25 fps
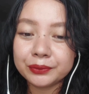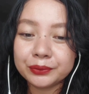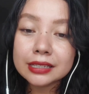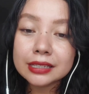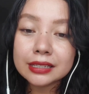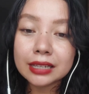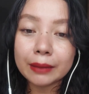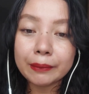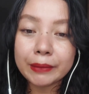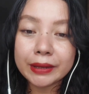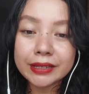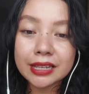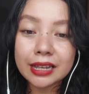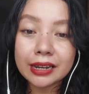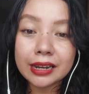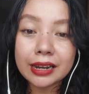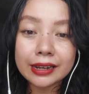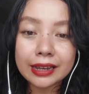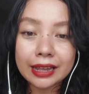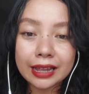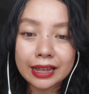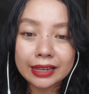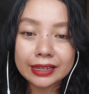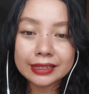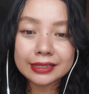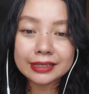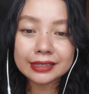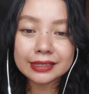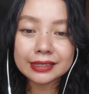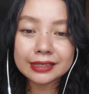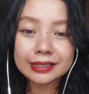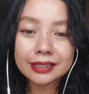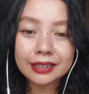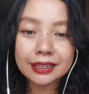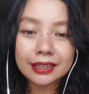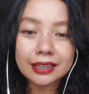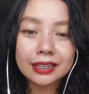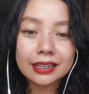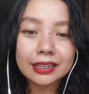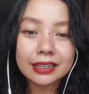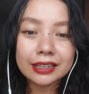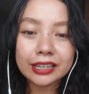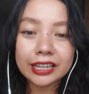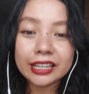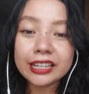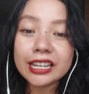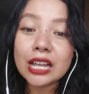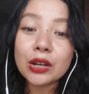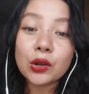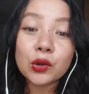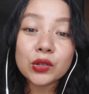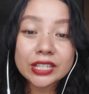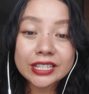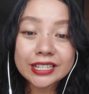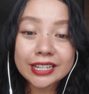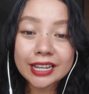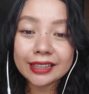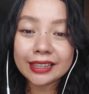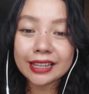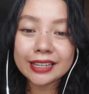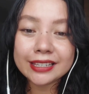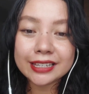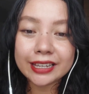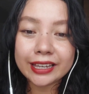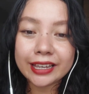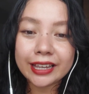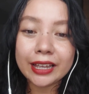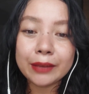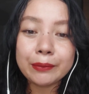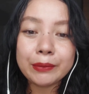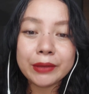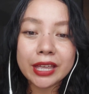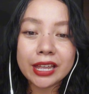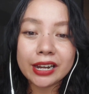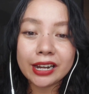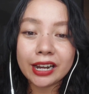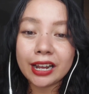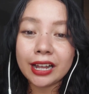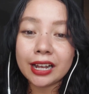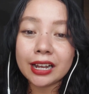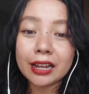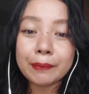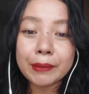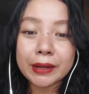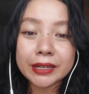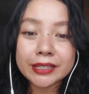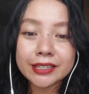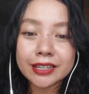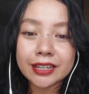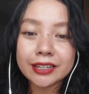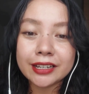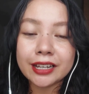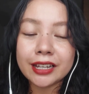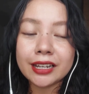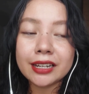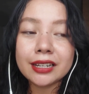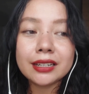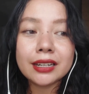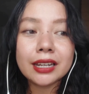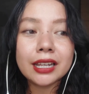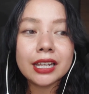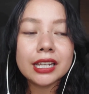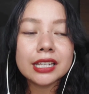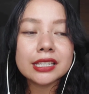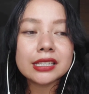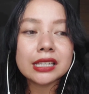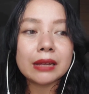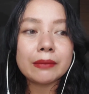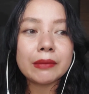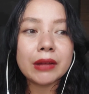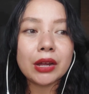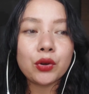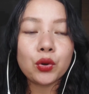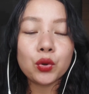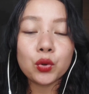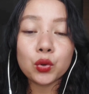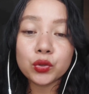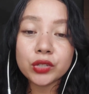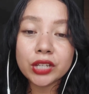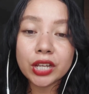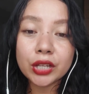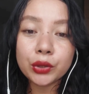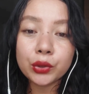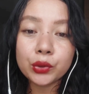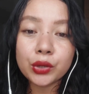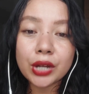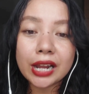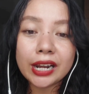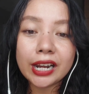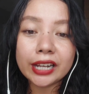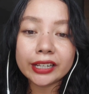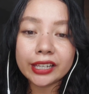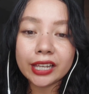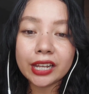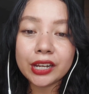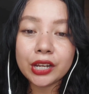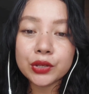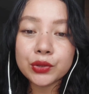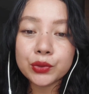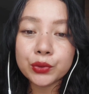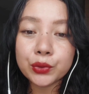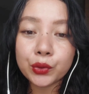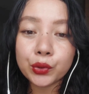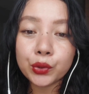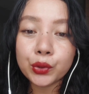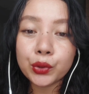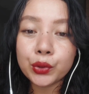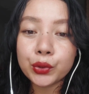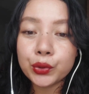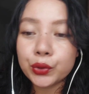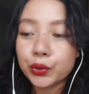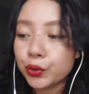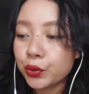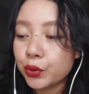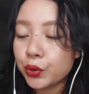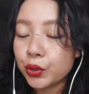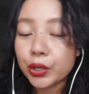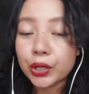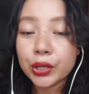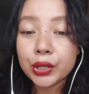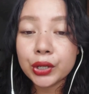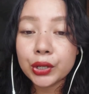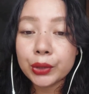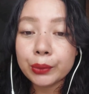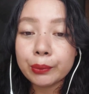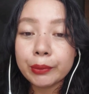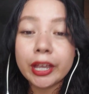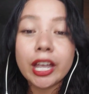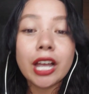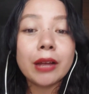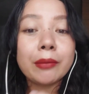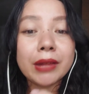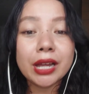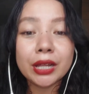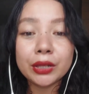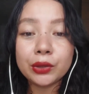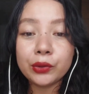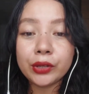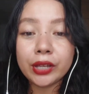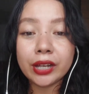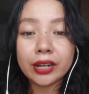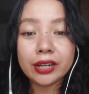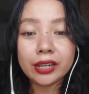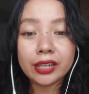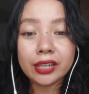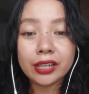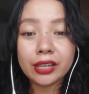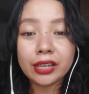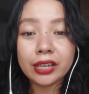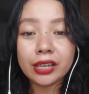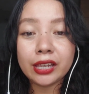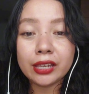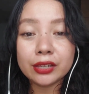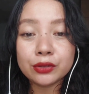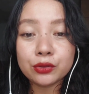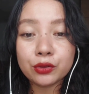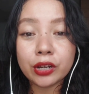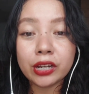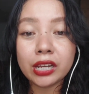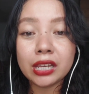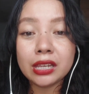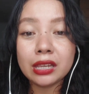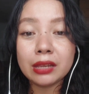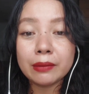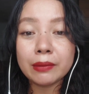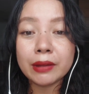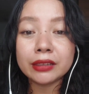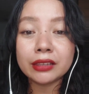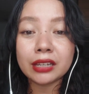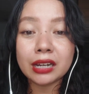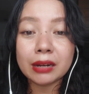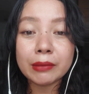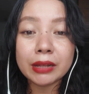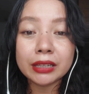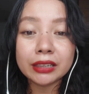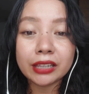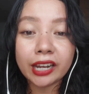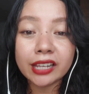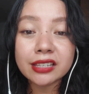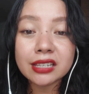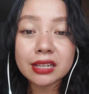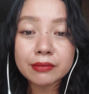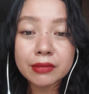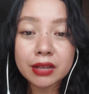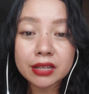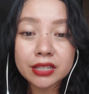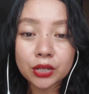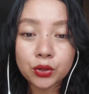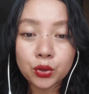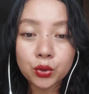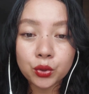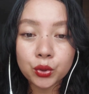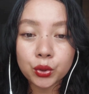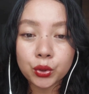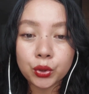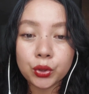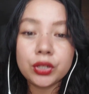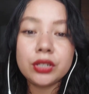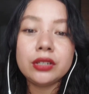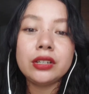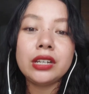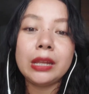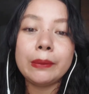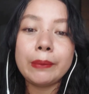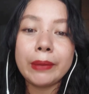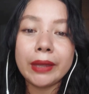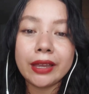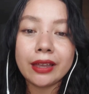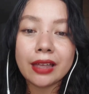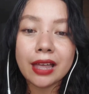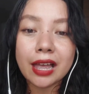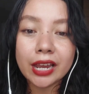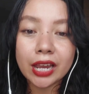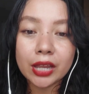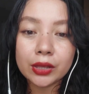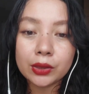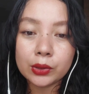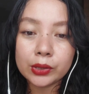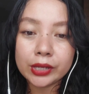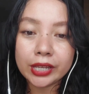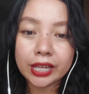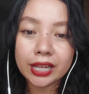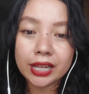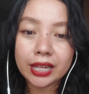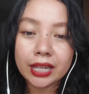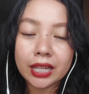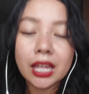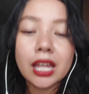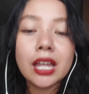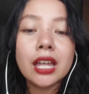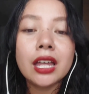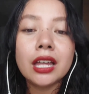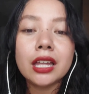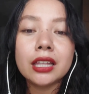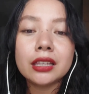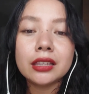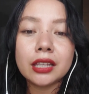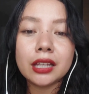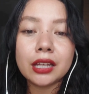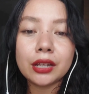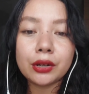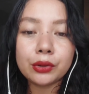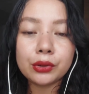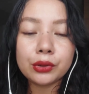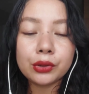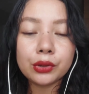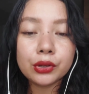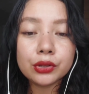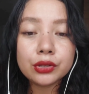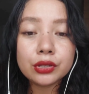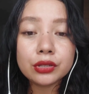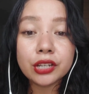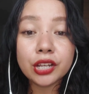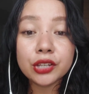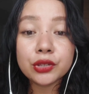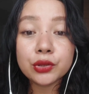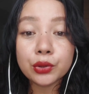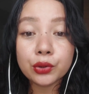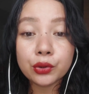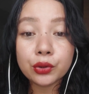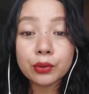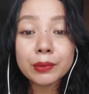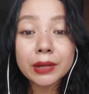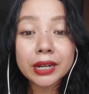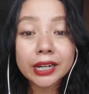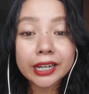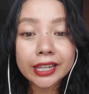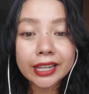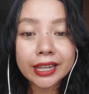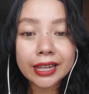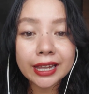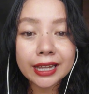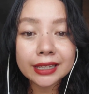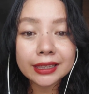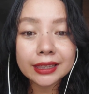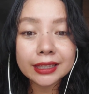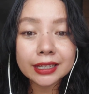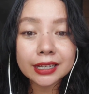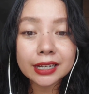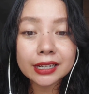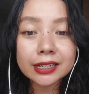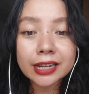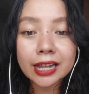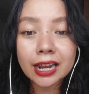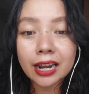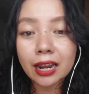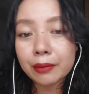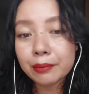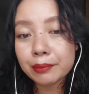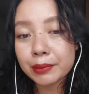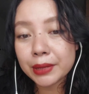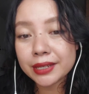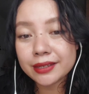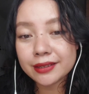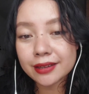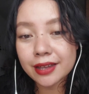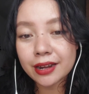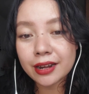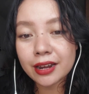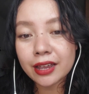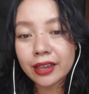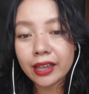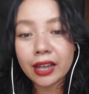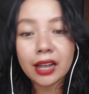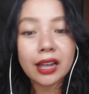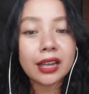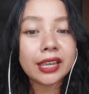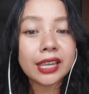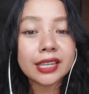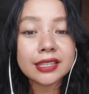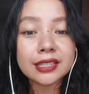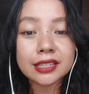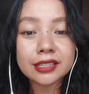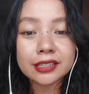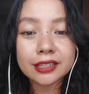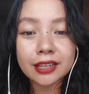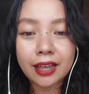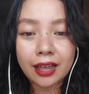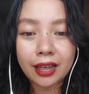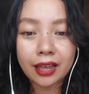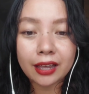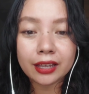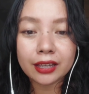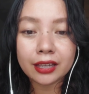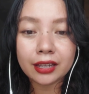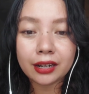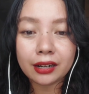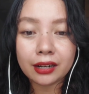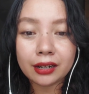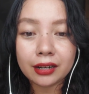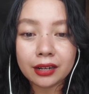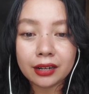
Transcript: Sampai sana guys ini aku singkat aja ya biar nggak kepanjangan sama dukunya tuh anaknya disuruh pegang batu yang di sudah mantra mantrai sama si dukun dipegang gitu ya terus disuruh melihat ke dalam bejana yang isinya air